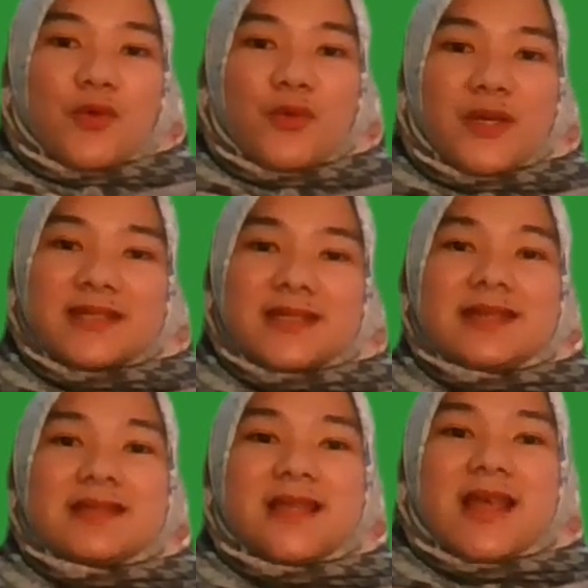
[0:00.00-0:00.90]
which
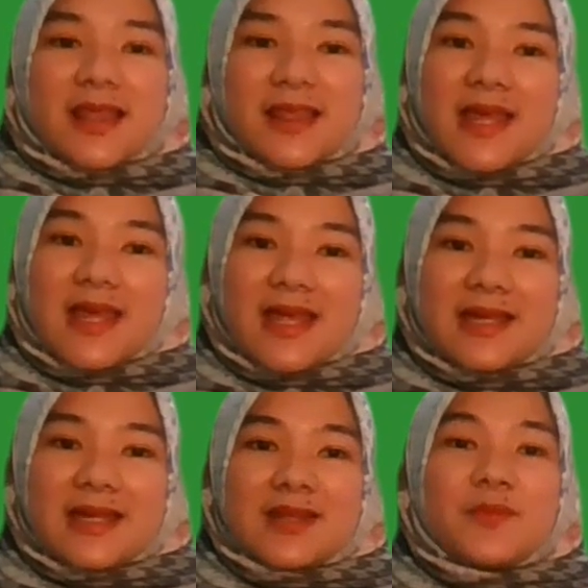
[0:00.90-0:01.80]
is
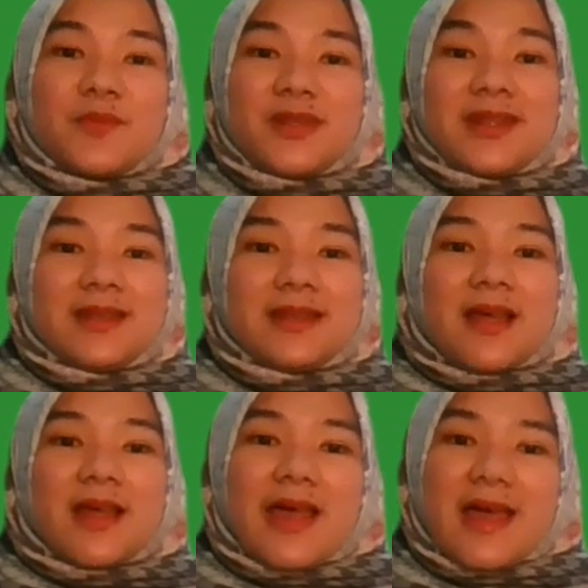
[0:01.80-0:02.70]
then interpreted
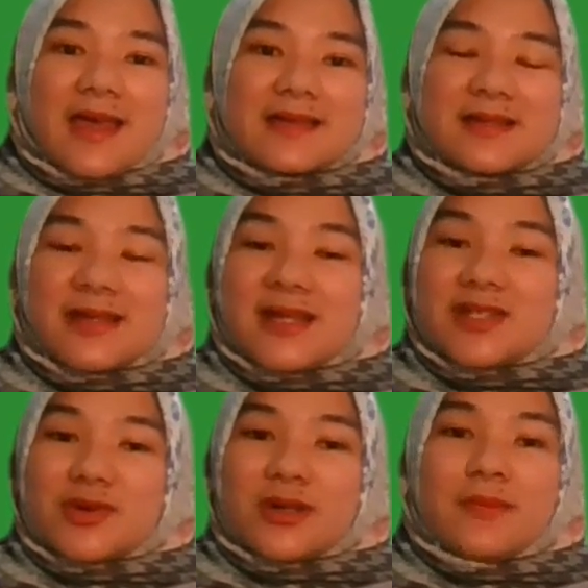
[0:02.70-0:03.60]
as a
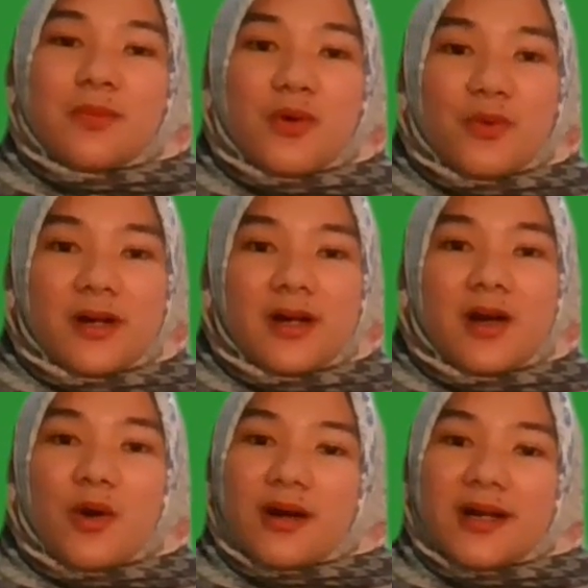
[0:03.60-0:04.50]
natural
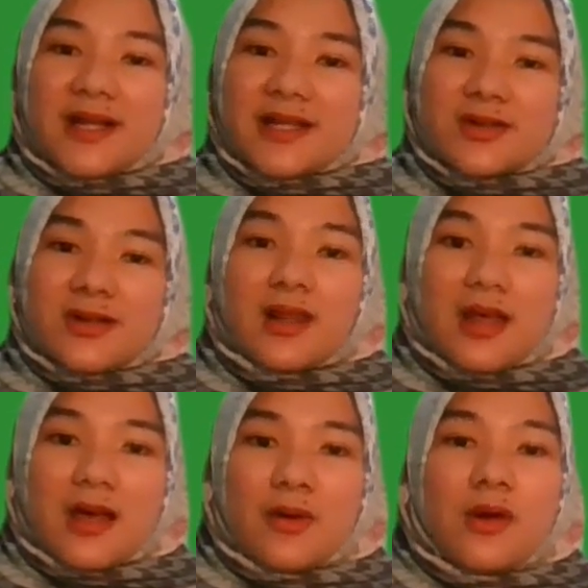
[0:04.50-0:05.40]
power or natural
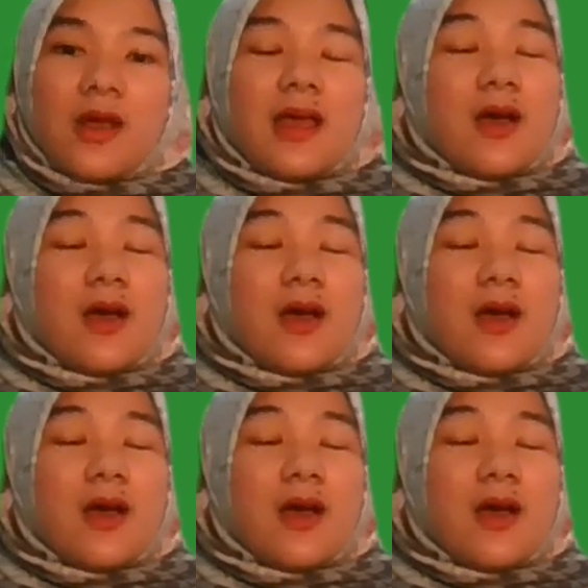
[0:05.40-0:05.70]
law,